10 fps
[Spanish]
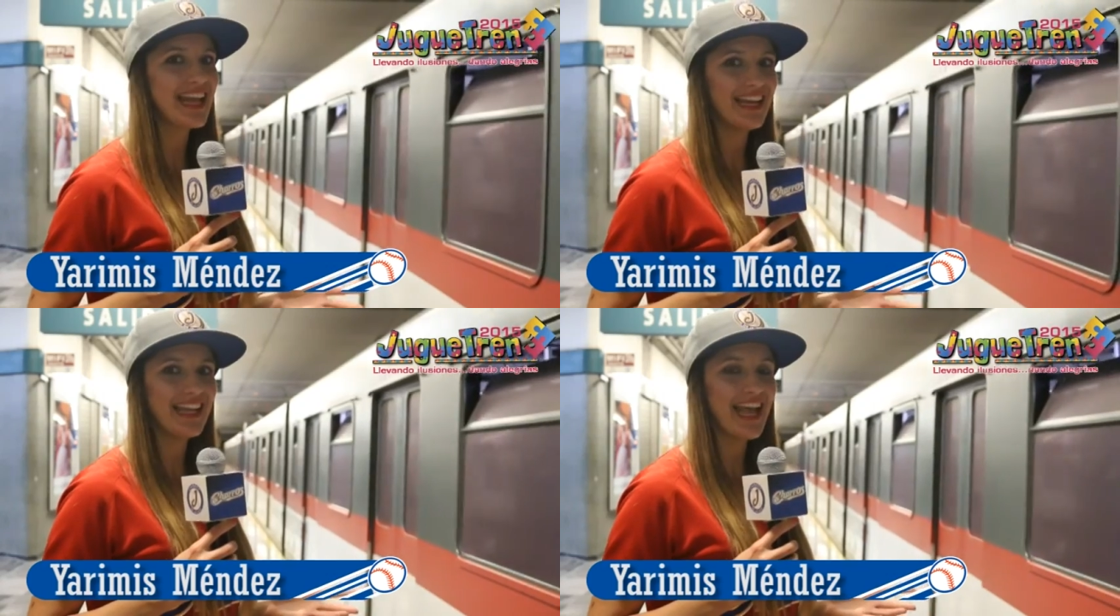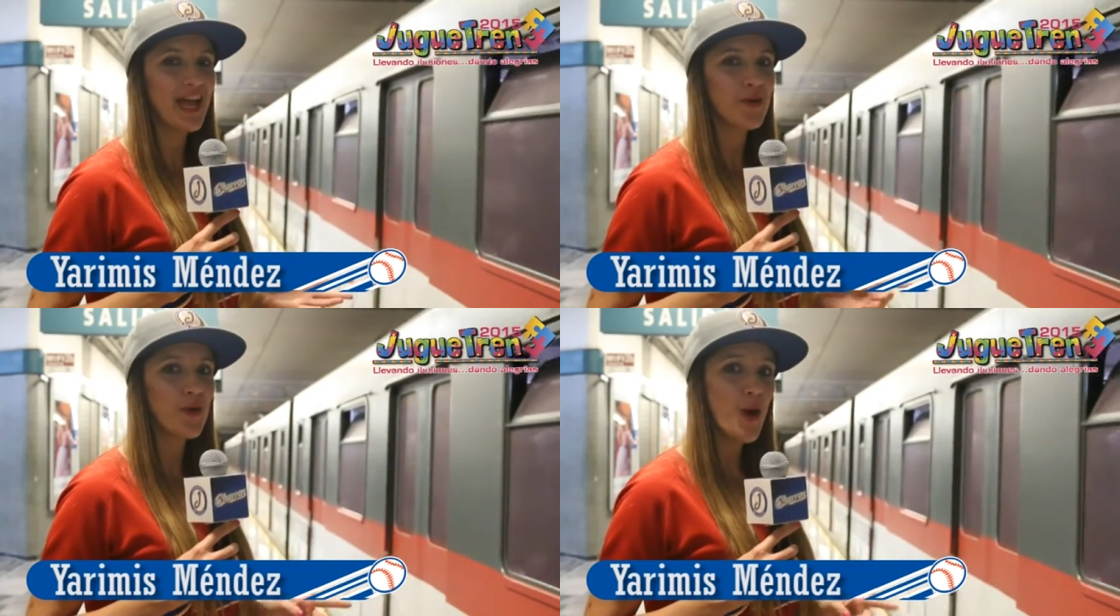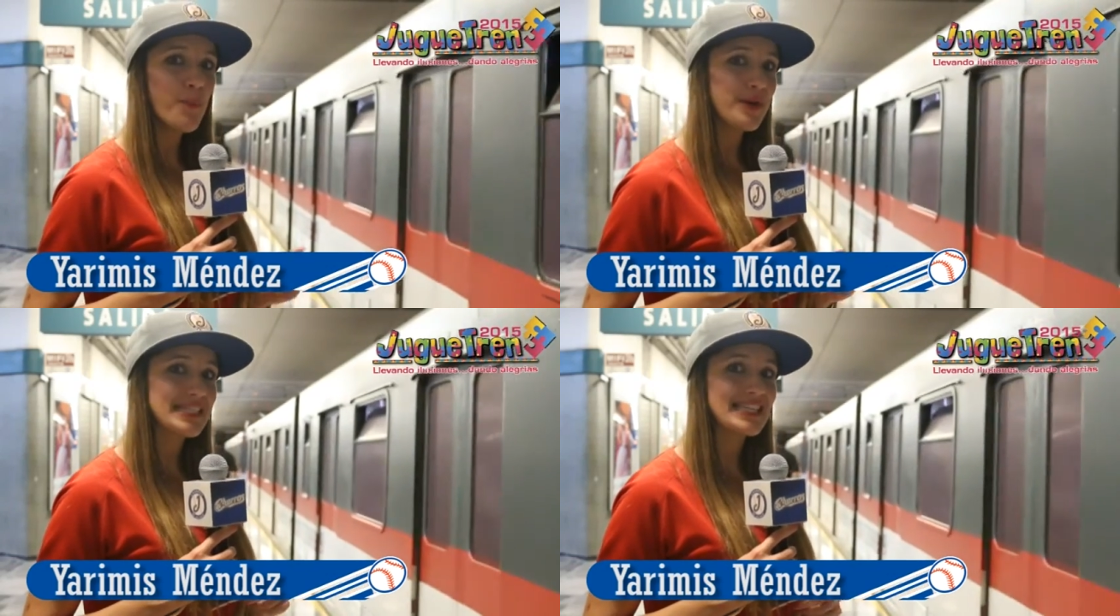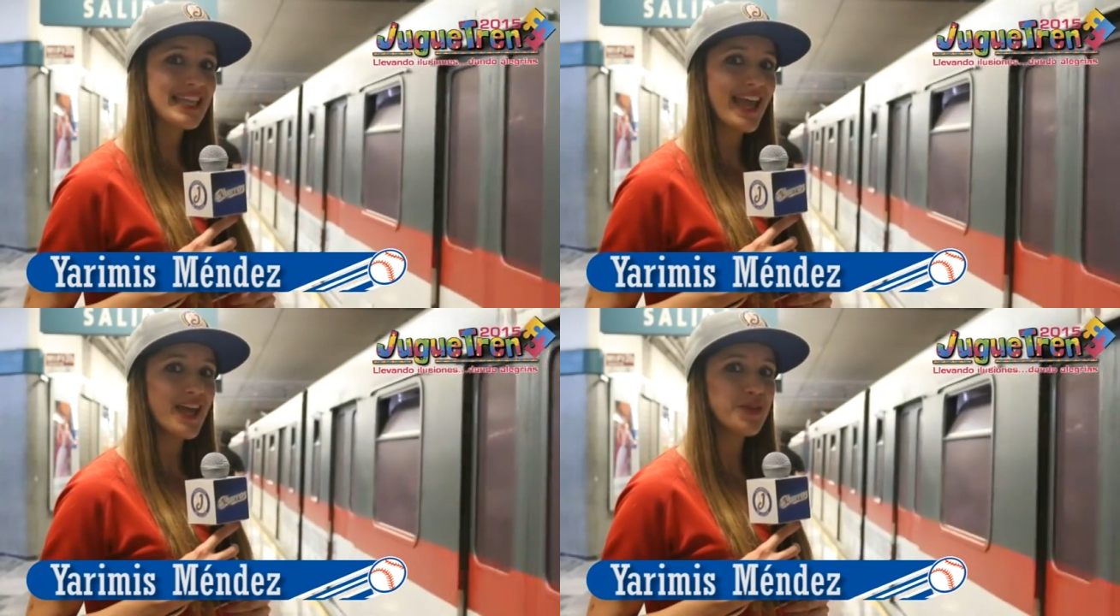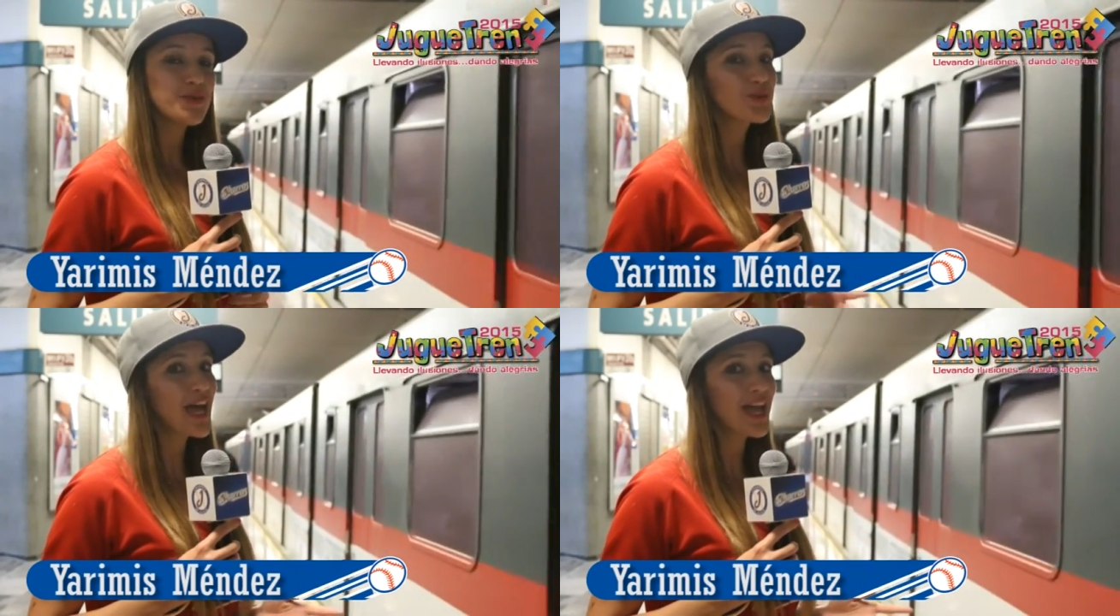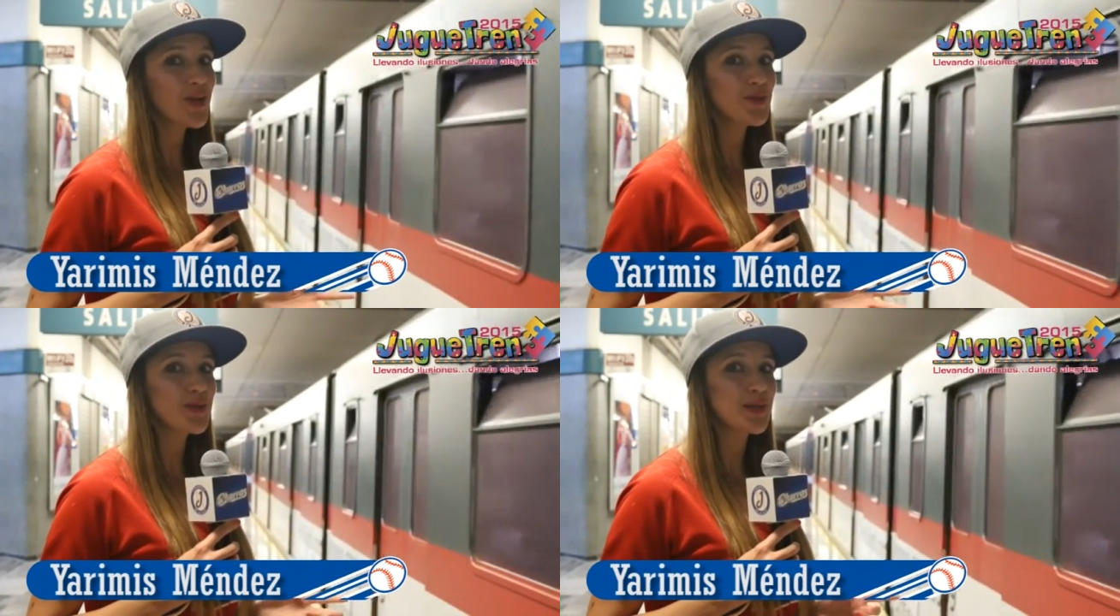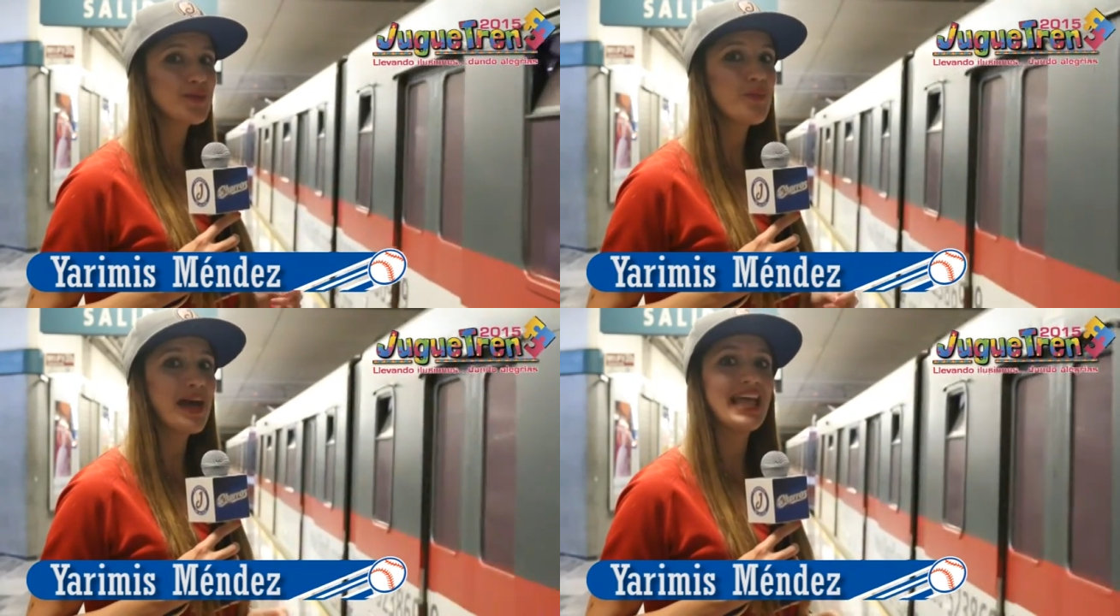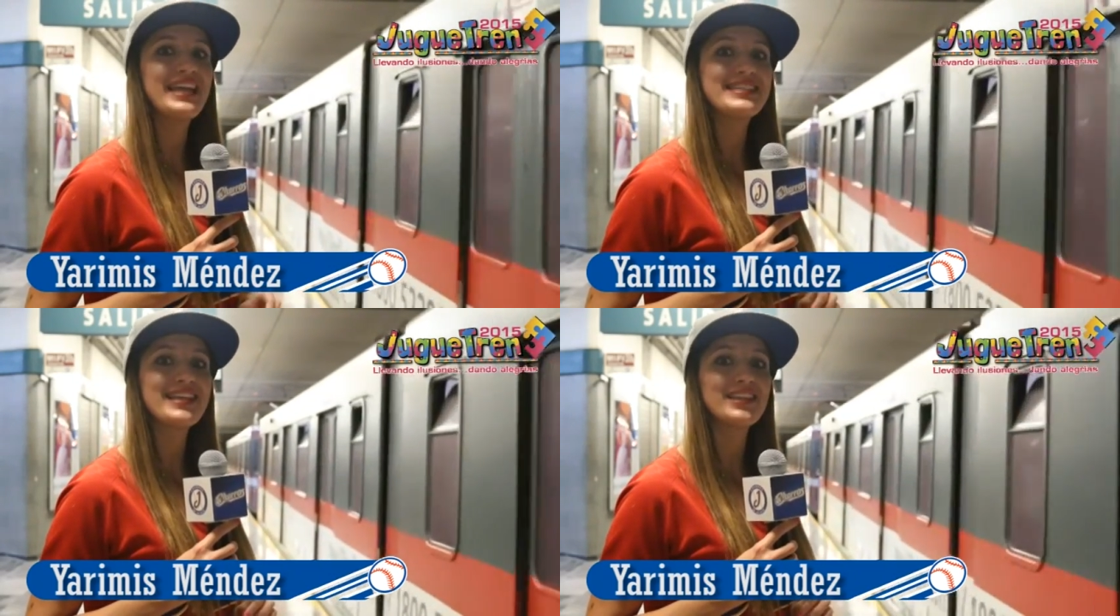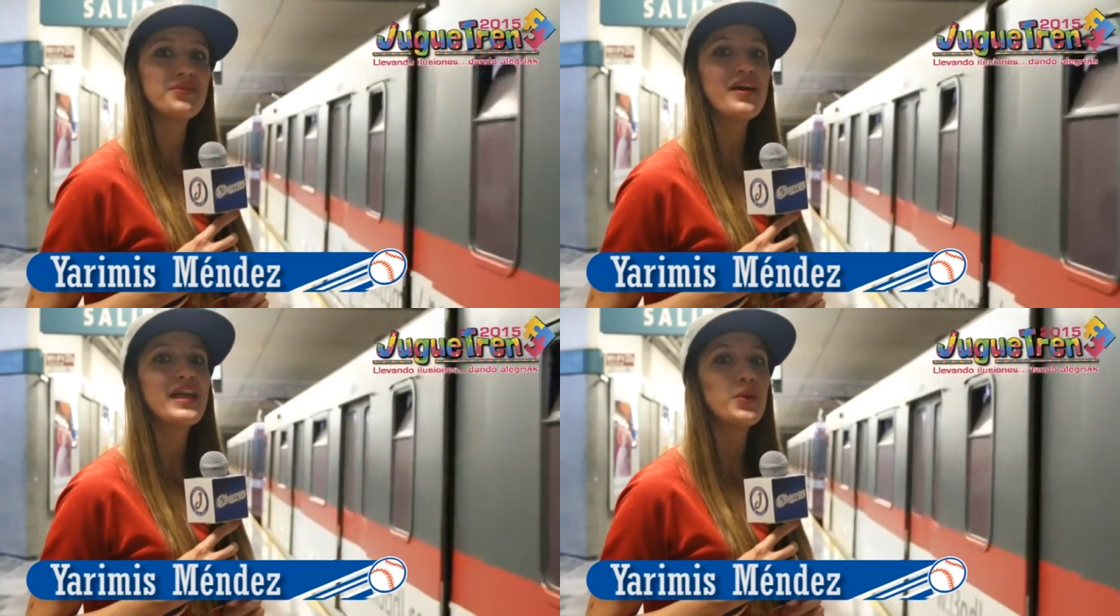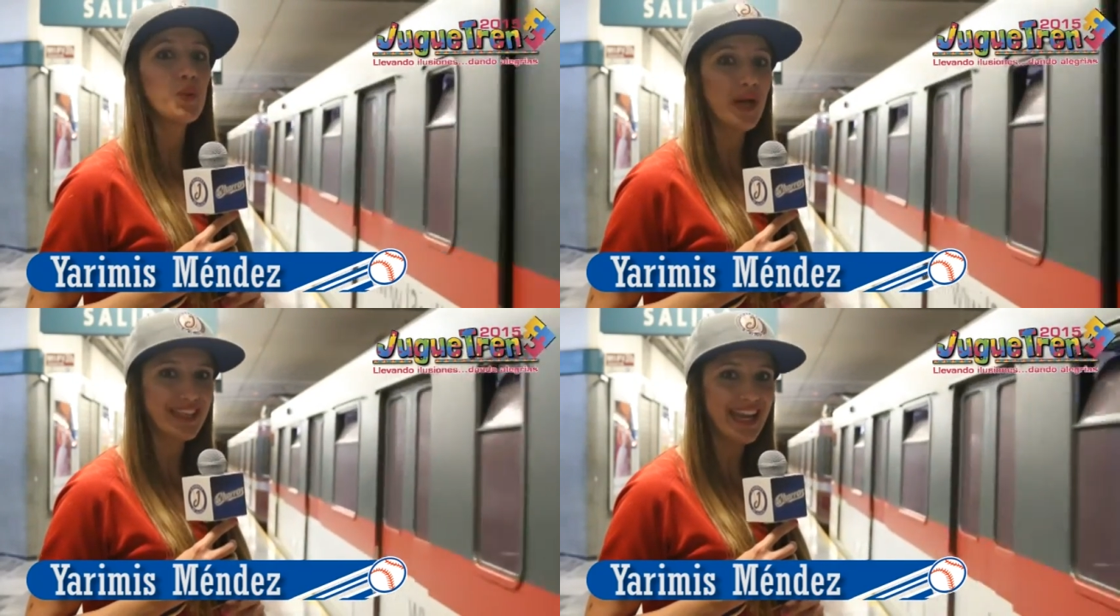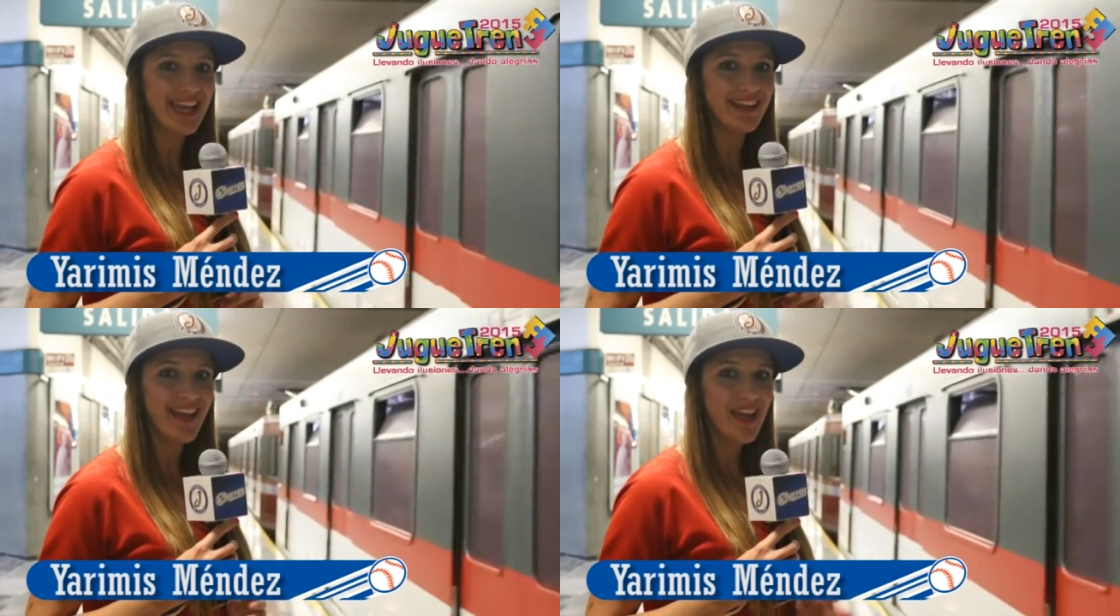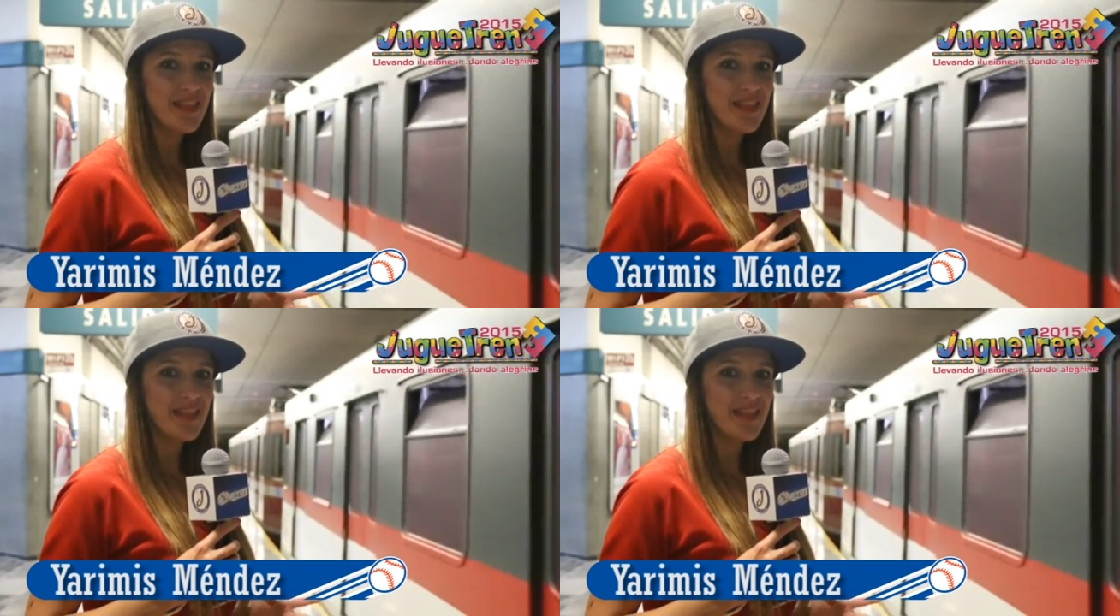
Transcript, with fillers: tren ligero, pues este año Charro se suma a la iniciativa del juguetren